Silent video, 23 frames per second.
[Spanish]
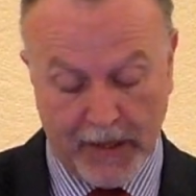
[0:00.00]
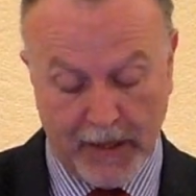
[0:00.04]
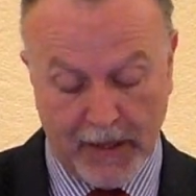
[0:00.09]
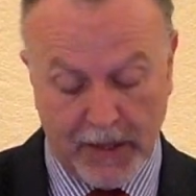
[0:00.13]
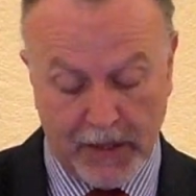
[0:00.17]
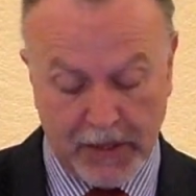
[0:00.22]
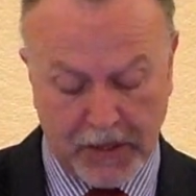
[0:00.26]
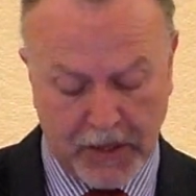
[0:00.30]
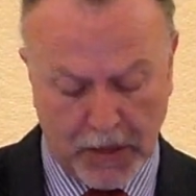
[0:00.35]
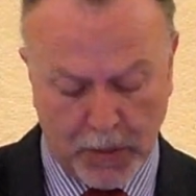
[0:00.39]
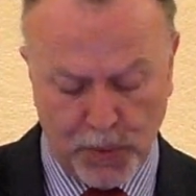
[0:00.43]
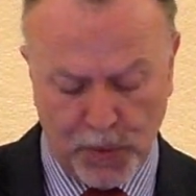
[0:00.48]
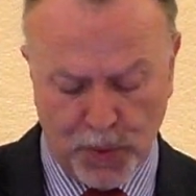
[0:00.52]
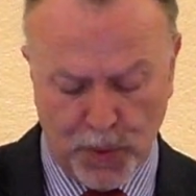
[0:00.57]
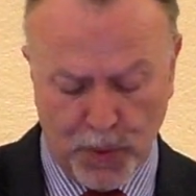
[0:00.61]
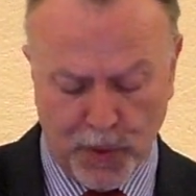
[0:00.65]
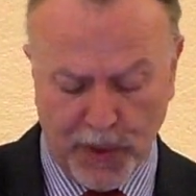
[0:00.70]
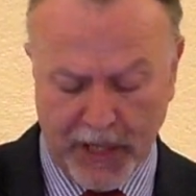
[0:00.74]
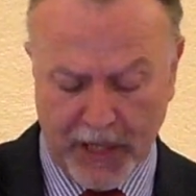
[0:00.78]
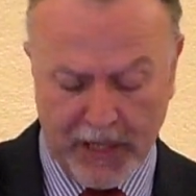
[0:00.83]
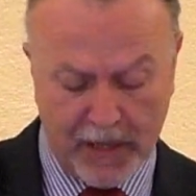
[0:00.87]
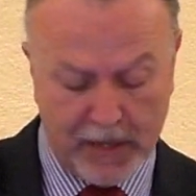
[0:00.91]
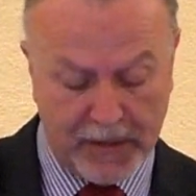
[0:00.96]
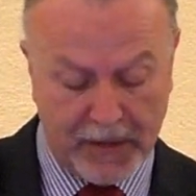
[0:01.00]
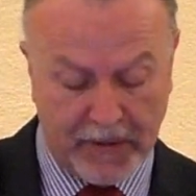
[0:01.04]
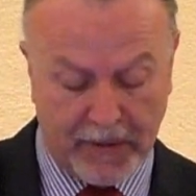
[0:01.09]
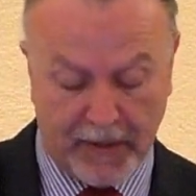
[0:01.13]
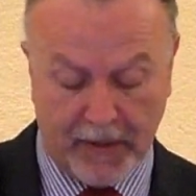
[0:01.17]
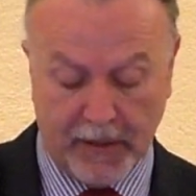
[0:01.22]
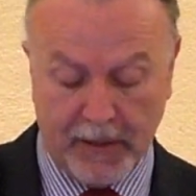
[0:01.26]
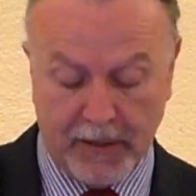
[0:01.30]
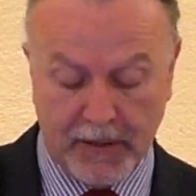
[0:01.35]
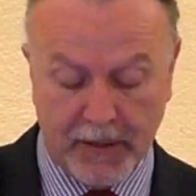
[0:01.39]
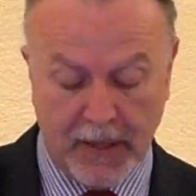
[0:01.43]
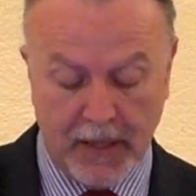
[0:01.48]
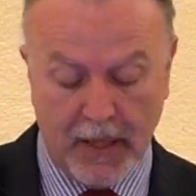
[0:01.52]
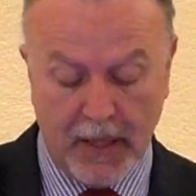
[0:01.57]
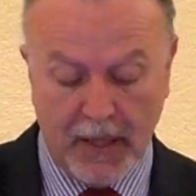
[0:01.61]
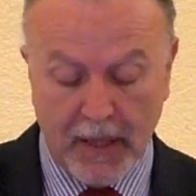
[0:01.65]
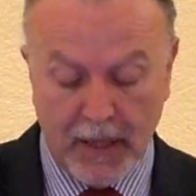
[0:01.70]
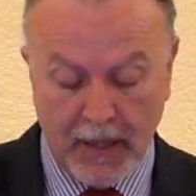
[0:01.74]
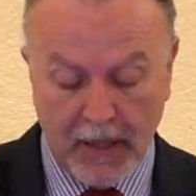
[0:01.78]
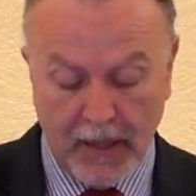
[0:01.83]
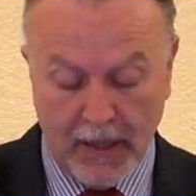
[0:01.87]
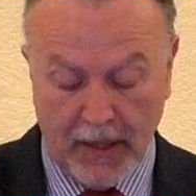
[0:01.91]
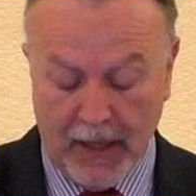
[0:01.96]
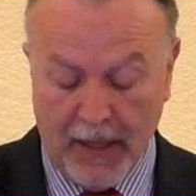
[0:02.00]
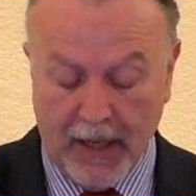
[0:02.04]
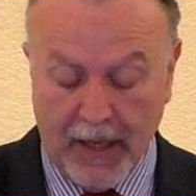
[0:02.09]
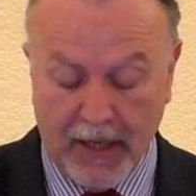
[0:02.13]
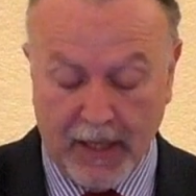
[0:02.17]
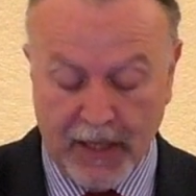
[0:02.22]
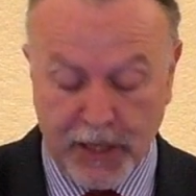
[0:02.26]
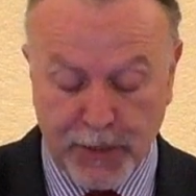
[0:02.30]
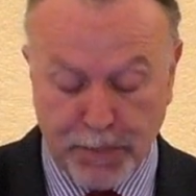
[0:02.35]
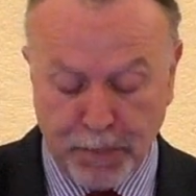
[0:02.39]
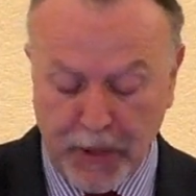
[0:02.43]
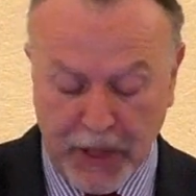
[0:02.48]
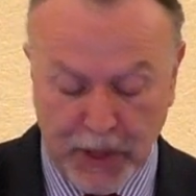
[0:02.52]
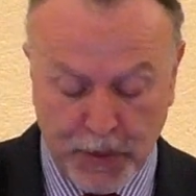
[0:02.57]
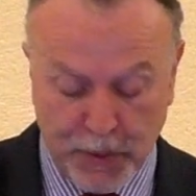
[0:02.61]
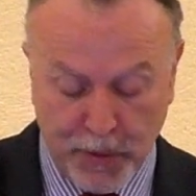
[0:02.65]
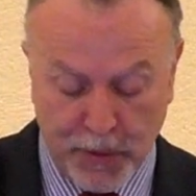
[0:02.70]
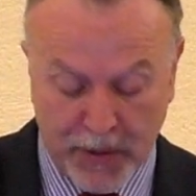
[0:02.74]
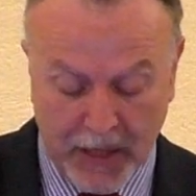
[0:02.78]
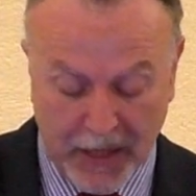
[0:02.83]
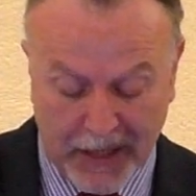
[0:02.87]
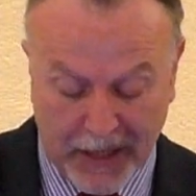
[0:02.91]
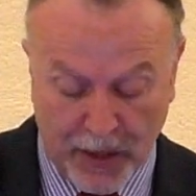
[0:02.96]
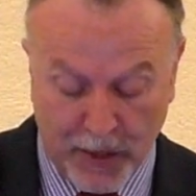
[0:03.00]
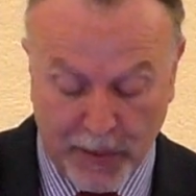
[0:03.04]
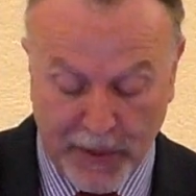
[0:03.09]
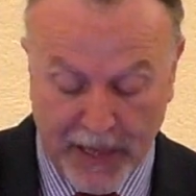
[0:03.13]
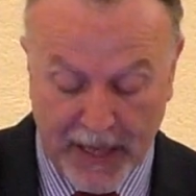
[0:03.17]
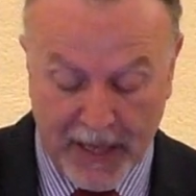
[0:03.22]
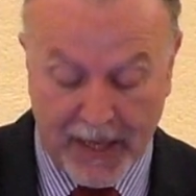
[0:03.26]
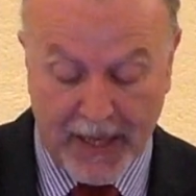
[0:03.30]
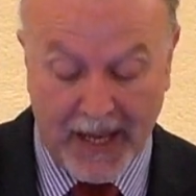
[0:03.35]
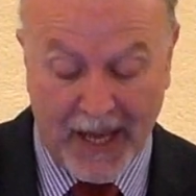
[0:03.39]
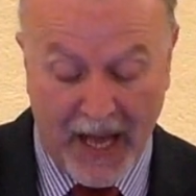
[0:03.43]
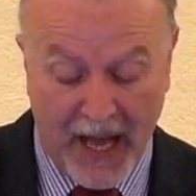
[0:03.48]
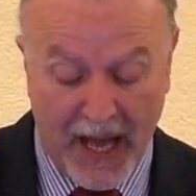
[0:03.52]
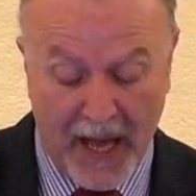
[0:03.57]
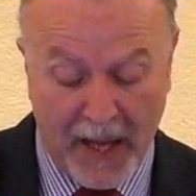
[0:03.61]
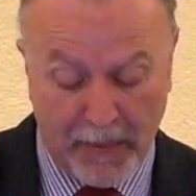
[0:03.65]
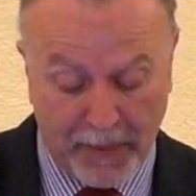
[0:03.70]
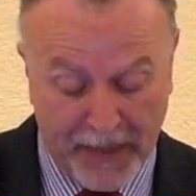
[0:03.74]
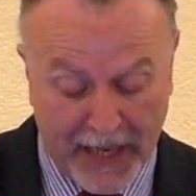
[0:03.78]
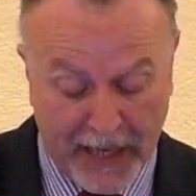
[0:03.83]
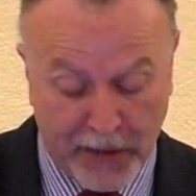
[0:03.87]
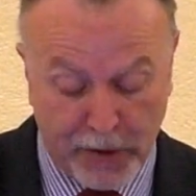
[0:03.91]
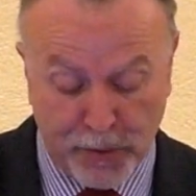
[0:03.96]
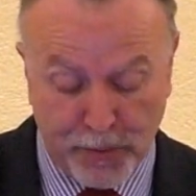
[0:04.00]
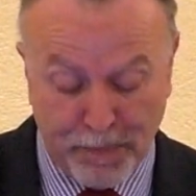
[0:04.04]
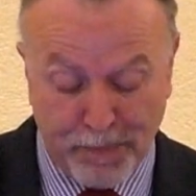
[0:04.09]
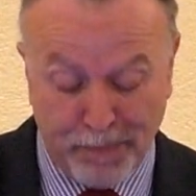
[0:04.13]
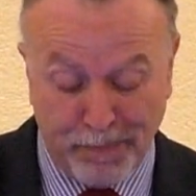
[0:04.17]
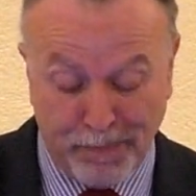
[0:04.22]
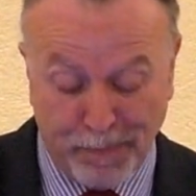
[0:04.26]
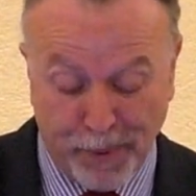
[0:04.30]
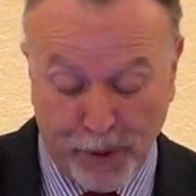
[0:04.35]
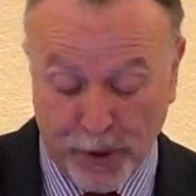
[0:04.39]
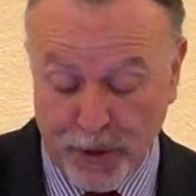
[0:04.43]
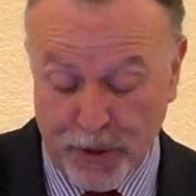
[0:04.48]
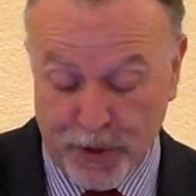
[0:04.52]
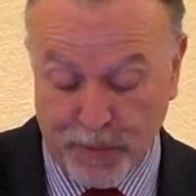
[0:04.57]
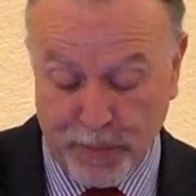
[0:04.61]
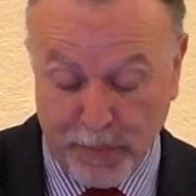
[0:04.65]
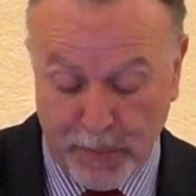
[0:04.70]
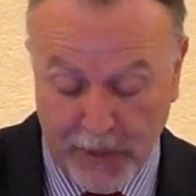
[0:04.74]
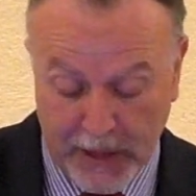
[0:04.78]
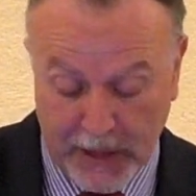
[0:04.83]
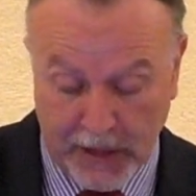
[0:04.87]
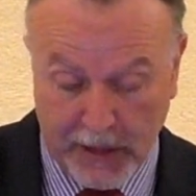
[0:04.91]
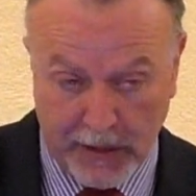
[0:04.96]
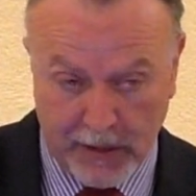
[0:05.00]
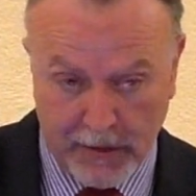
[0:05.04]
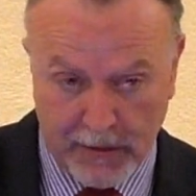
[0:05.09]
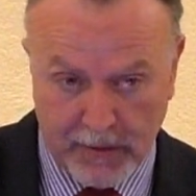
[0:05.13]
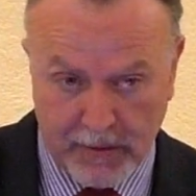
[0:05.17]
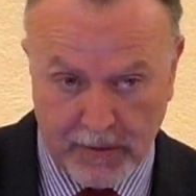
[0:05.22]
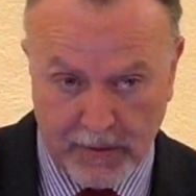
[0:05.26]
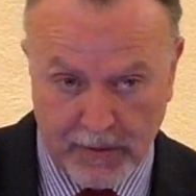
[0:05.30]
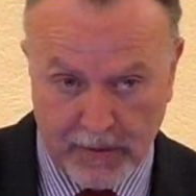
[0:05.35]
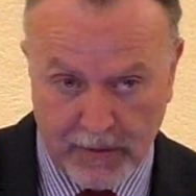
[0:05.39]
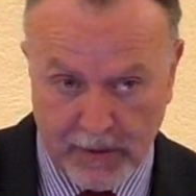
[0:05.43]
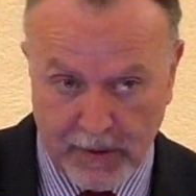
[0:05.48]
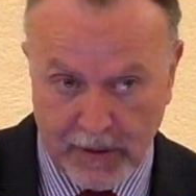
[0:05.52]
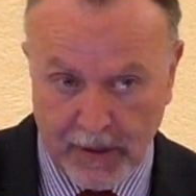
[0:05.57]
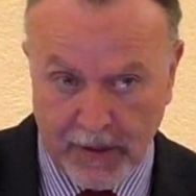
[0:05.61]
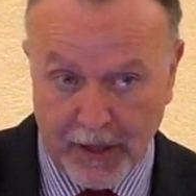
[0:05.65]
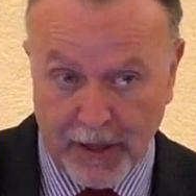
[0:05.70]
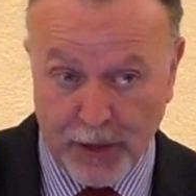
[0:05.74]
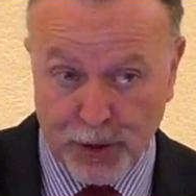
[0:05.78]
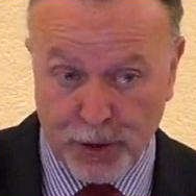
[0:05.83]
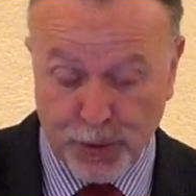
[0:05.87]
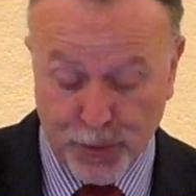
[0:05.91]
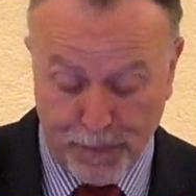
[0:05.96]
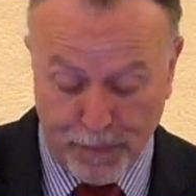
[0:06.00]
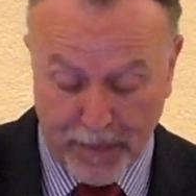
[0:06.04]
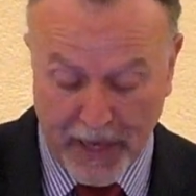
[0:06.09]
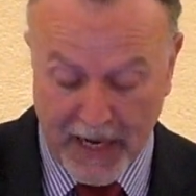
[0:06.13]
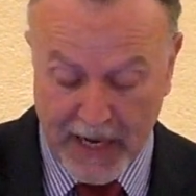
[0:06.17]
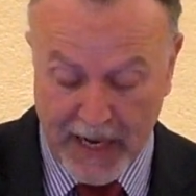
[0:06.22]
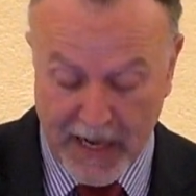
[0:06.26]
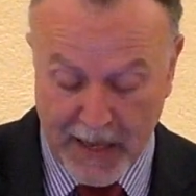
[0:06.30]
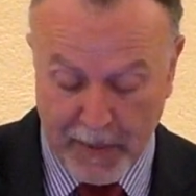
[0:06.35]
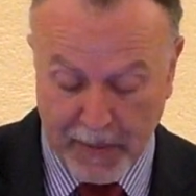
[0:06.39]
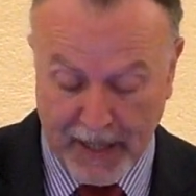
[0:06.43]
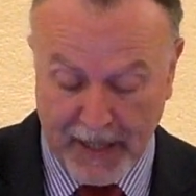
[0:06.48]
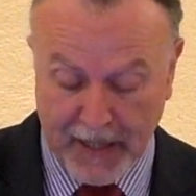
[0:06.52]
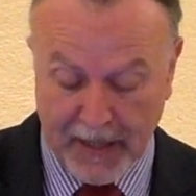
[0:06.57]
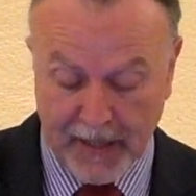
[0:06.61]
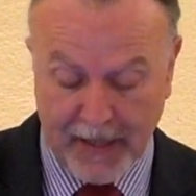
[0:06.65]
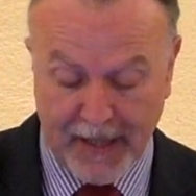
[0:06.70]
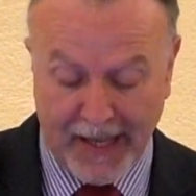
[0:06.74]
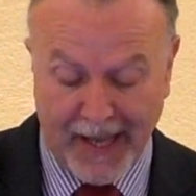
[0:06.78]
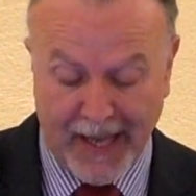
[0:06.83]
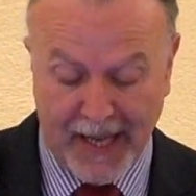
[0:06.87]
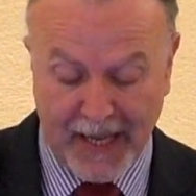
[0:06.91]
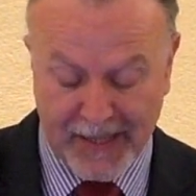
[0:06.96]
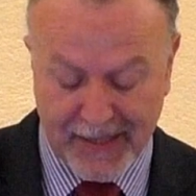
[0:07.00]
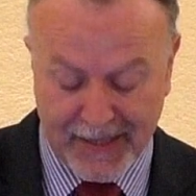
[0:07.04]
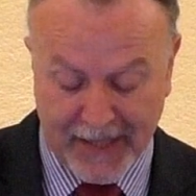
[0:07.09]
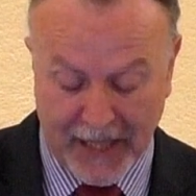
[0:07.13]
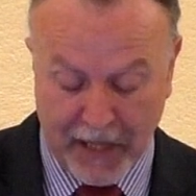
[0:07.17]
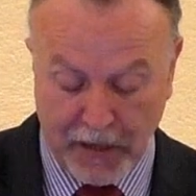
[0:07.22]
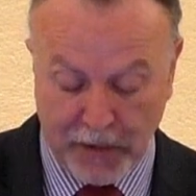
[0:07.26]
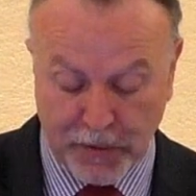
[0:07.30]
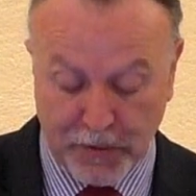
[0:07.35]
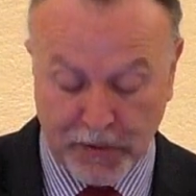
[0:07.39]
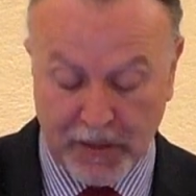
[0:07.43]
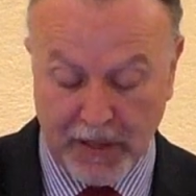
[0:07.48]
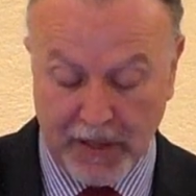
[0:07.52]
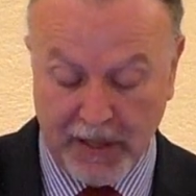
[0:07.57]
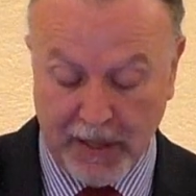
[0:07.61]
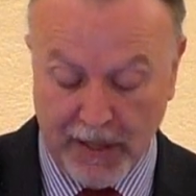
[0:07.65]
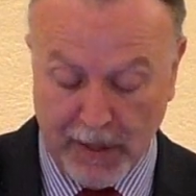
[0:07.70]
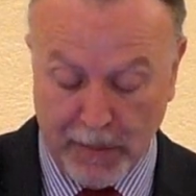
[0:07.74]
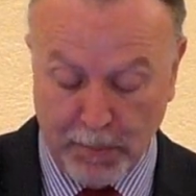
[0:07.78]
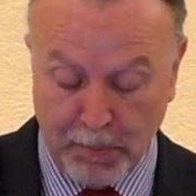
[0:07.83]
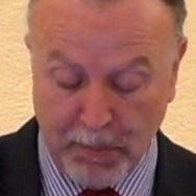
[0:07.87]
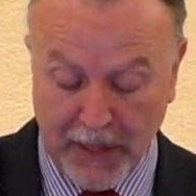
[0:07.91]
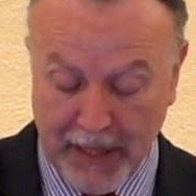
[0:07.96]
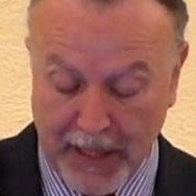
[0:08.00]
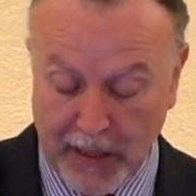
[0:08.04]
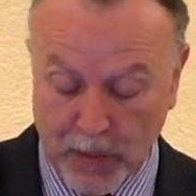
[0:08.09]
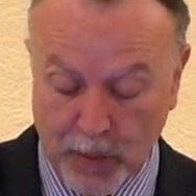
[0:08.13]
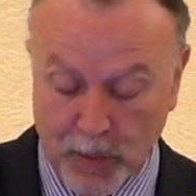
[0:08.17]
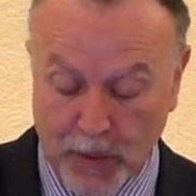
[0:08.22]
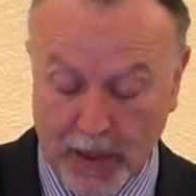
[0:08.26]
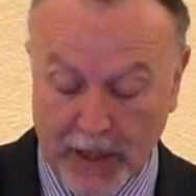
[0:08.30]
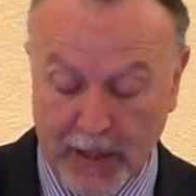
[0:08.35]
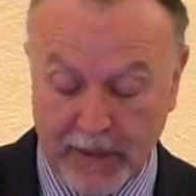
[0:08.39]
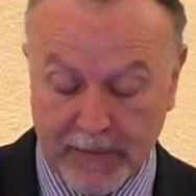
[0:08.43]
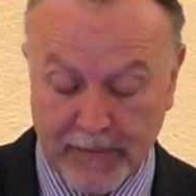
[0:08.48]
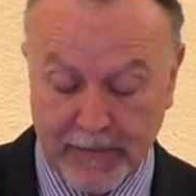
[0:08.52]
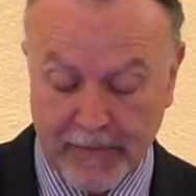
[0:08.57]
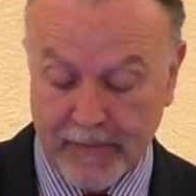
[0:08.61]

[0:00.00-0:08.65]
En segundo lugar, él dice, el Espíritu de Jehová ha hablado por mí y su palabra ha estado en mi lengua.